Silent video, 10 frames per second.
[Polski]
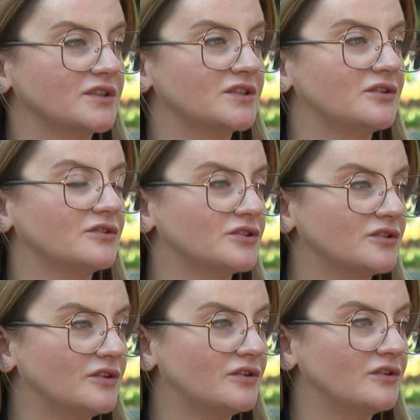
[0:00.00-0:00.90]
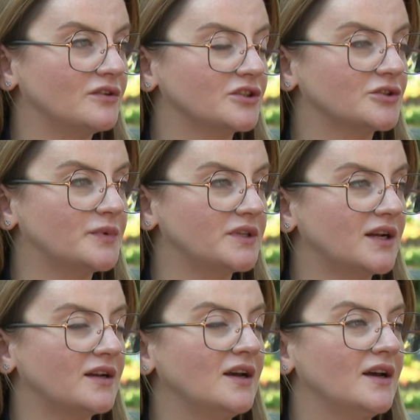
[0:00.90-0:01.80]
Jeśli chodzi o e,
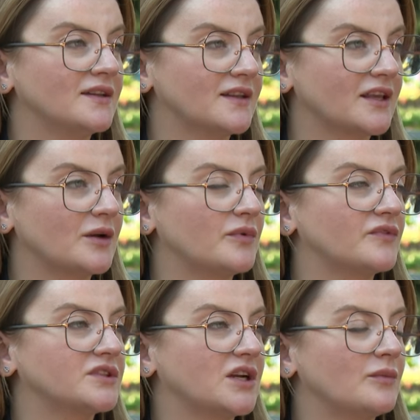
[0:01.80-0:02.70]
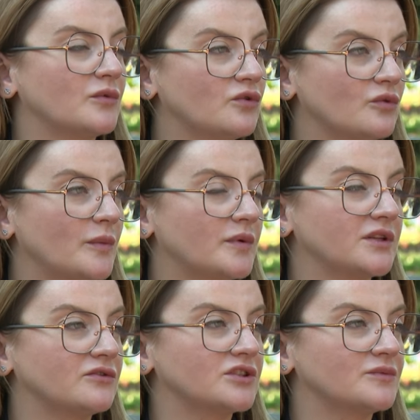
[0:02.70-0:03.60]
szpital, tak jak powiedziałam, grubo
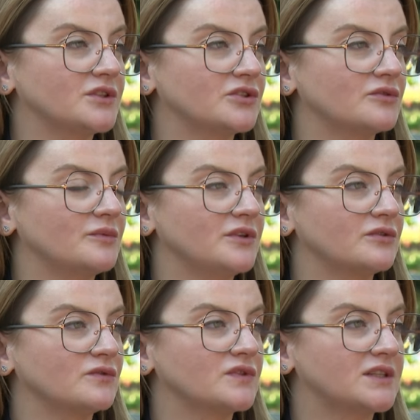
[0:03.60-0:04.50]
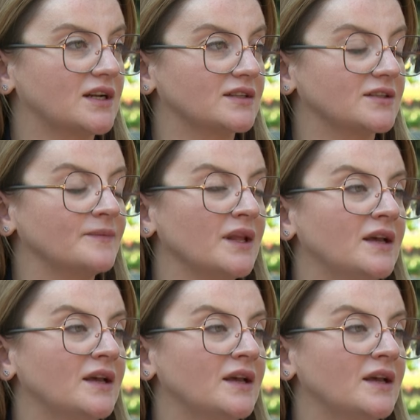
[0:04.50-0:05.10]
ponad 80 milionów straty.